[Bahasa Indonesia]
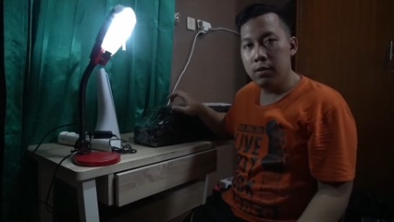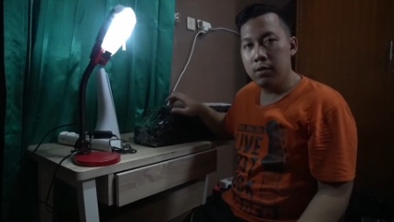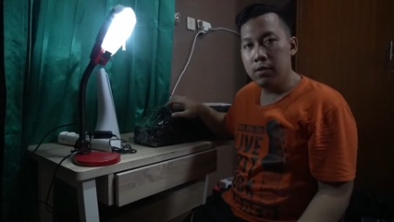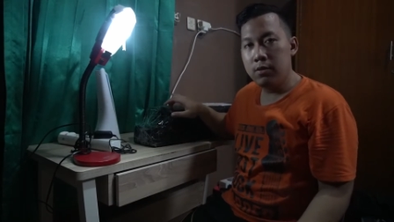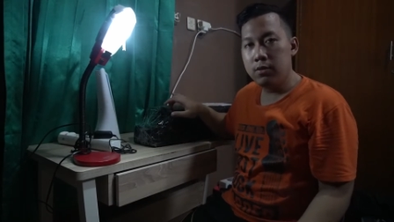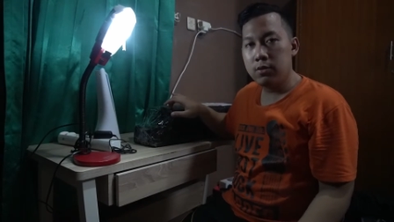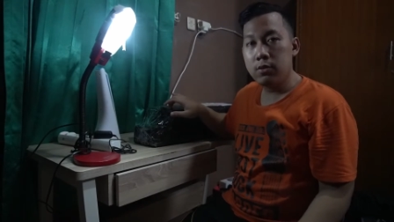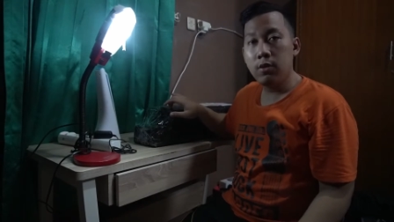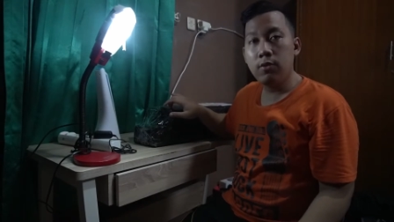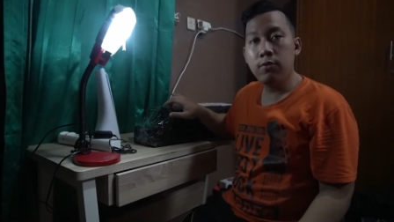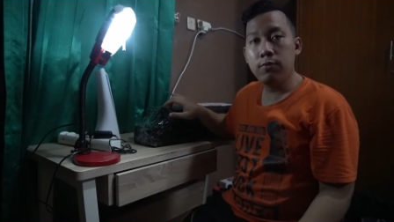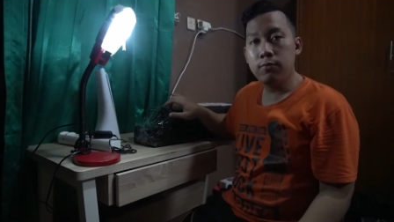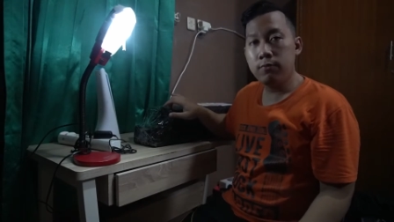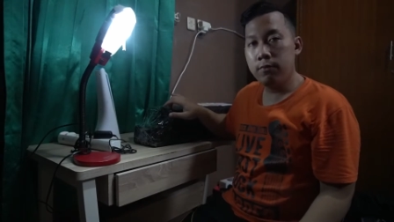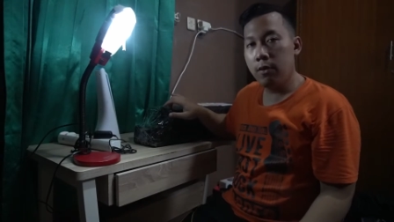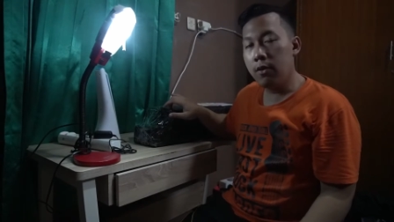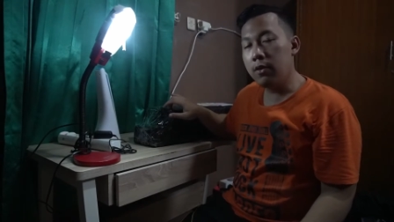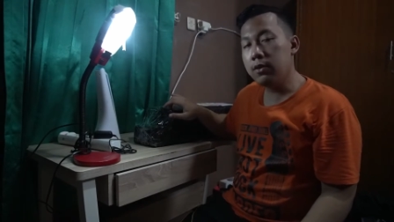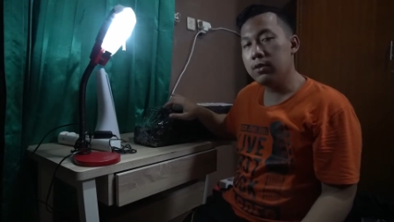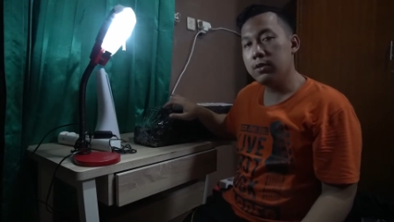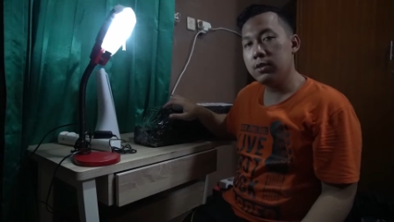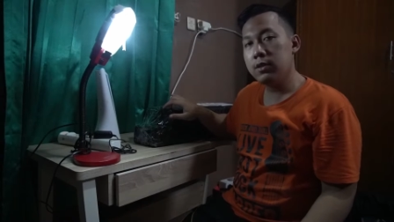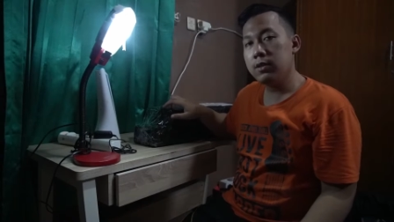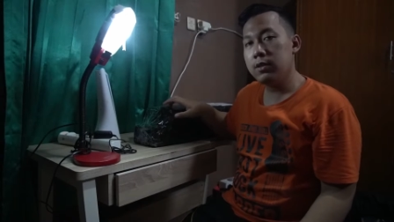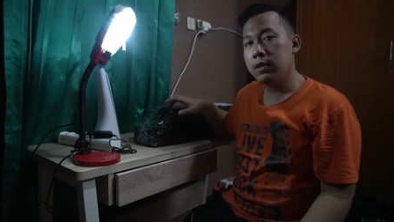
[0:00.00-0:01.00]

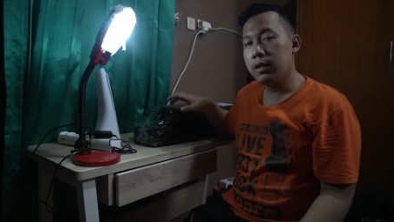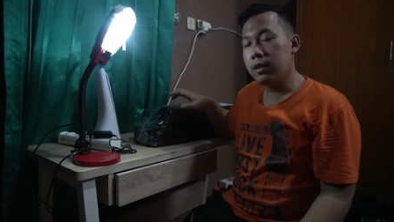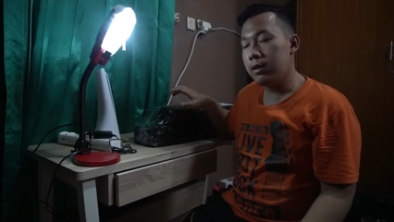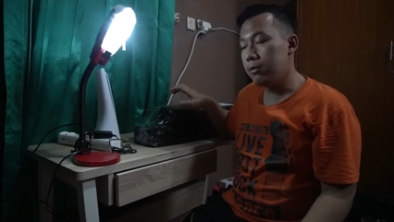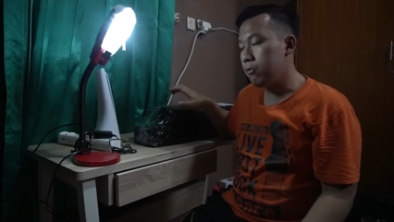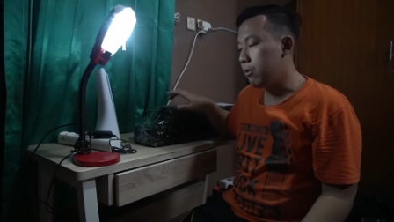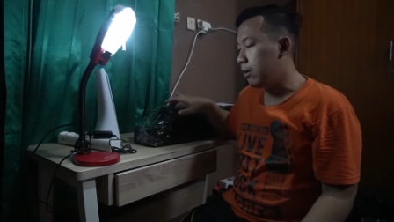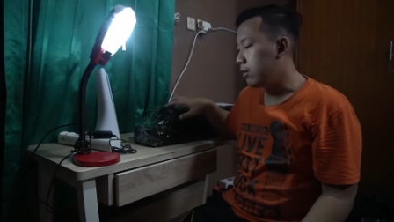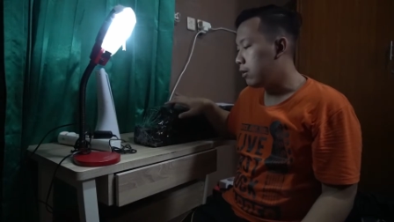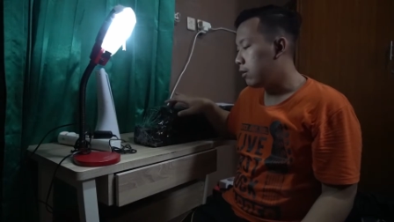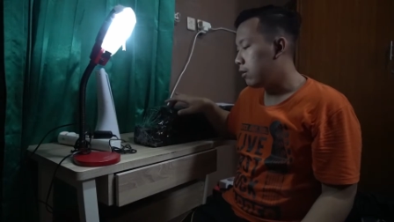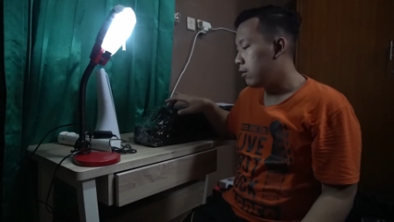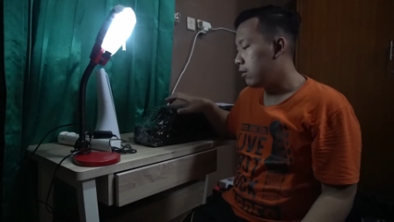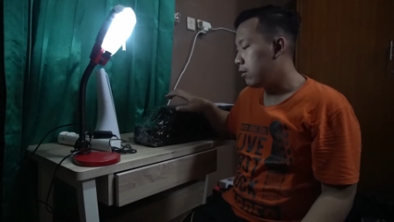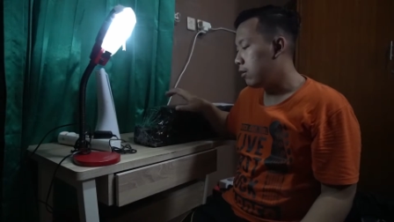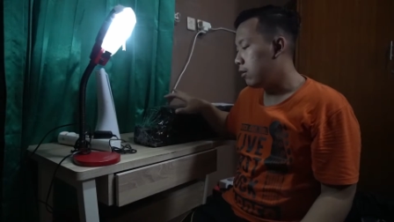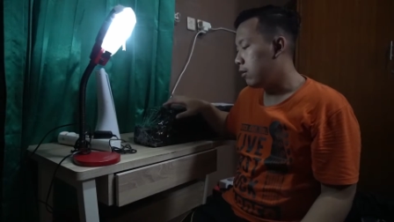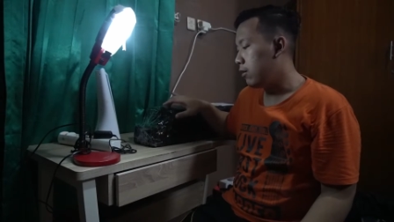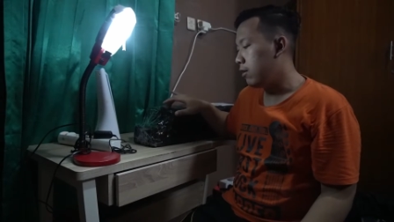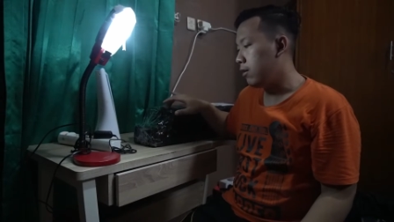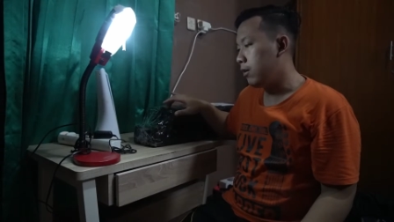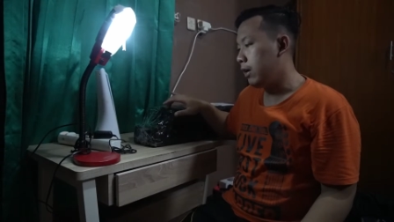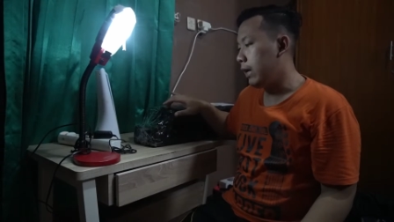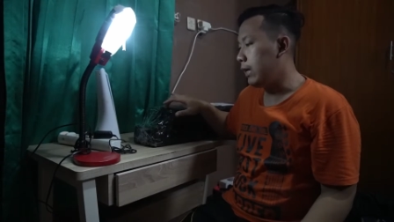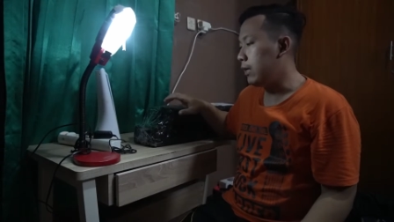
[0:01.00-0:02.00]
softbox buat uh,